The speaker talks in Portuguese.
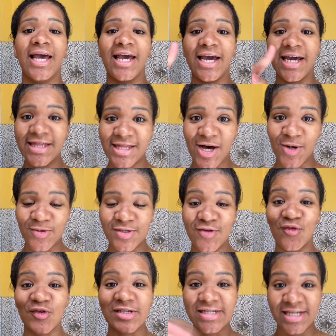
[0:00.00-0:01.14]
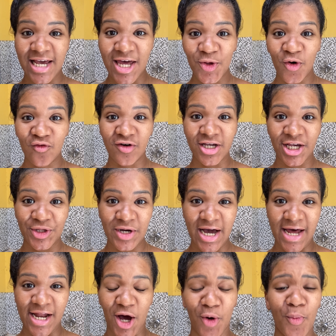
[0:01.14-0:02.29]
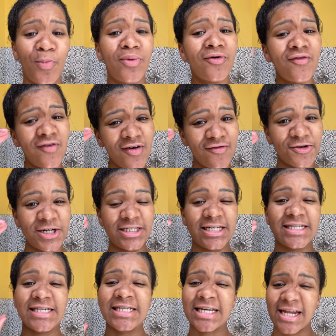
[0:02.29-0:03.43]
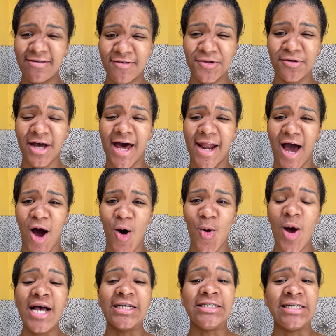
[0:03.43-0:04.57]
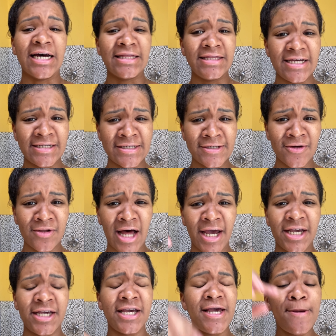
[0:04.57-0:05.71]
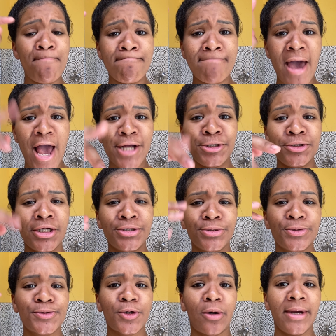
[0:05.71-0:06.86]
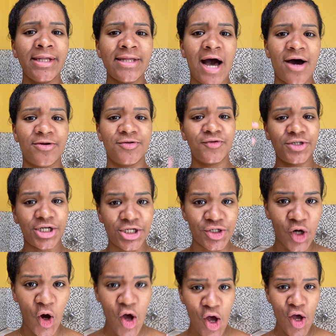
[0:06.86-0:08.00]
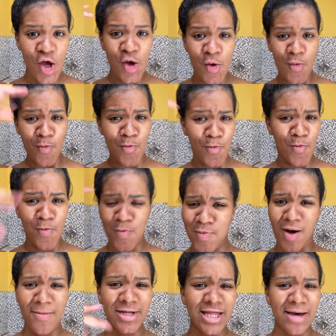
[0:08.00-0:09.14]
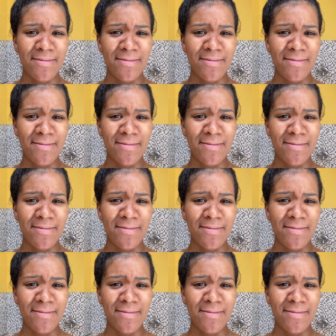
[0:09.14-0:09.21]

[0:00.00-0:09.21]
Então, se você é novo aqui no canal, por favor, já se inscreva no canal, já deixa o seu like e mete o dedo nos comentários, gente, ó pode mandar